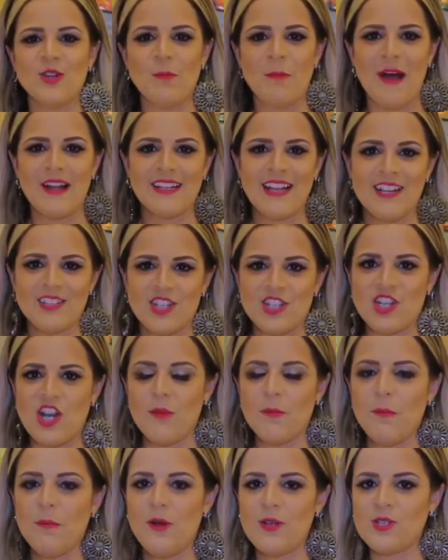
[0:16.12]
do Partage
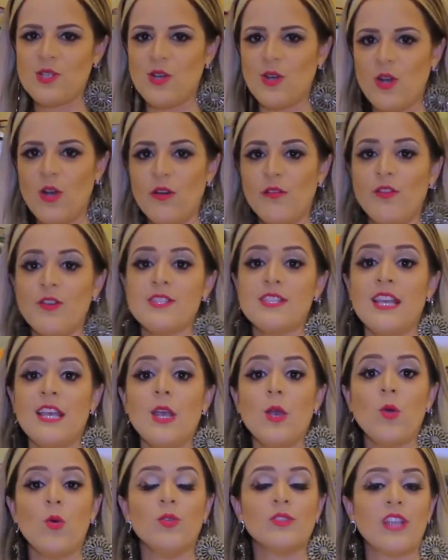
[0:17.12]
Shop Mossoró você
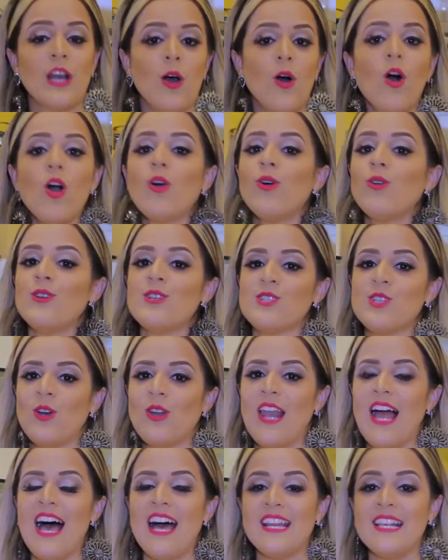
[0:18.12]
encontra óculos
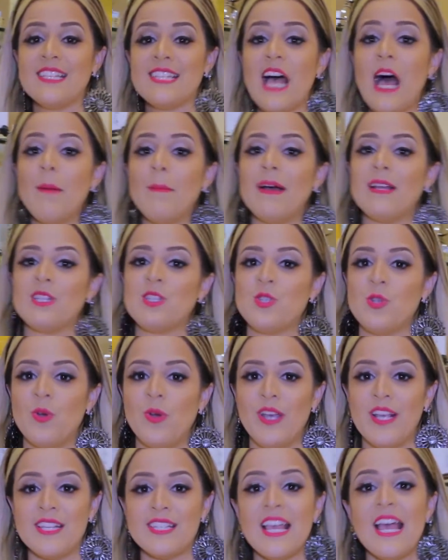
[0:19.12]
solares,
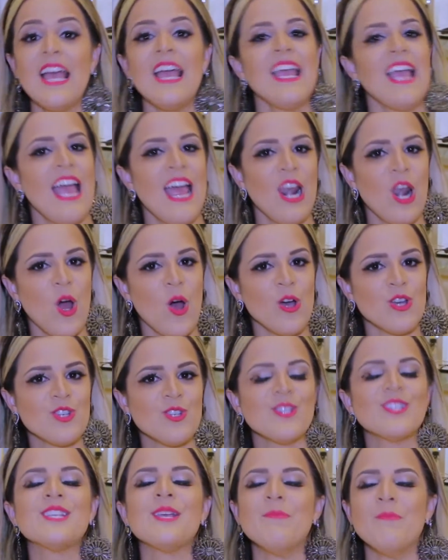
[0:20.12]
armações,
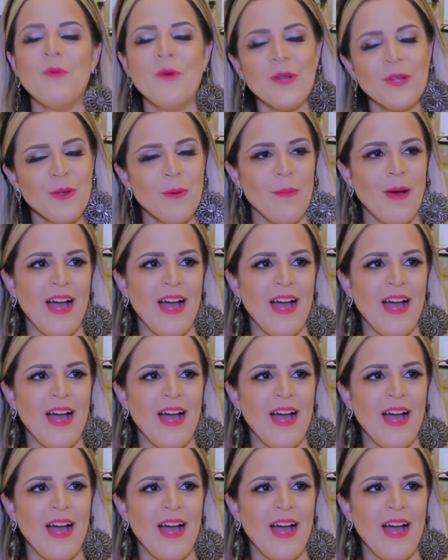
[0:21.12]
relógios e muito